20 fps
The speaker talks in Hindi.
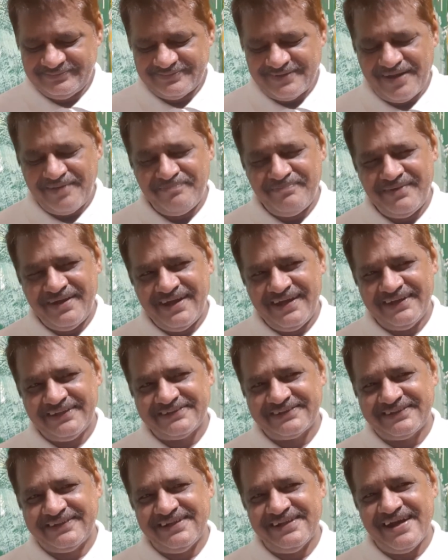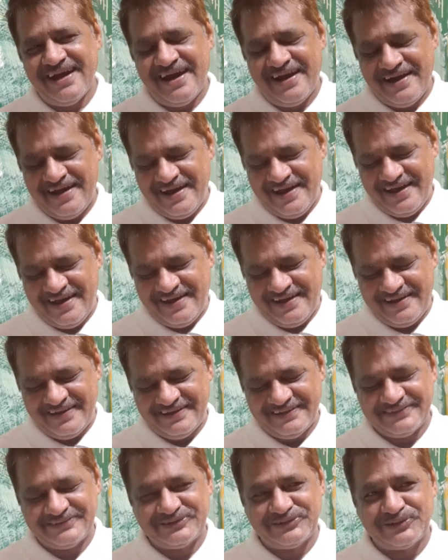हमने इश्क किया
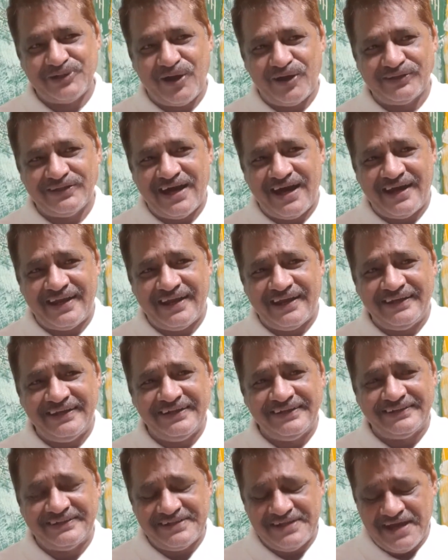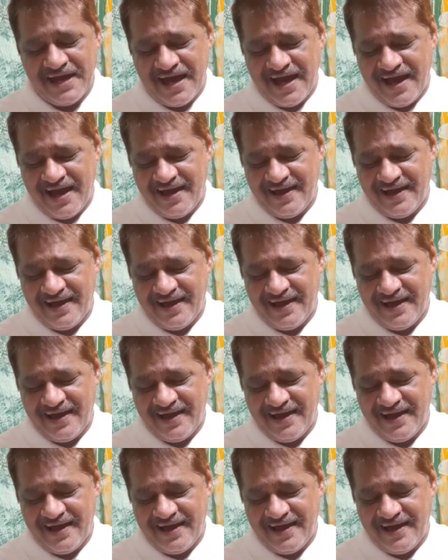है सौदा नहीं किया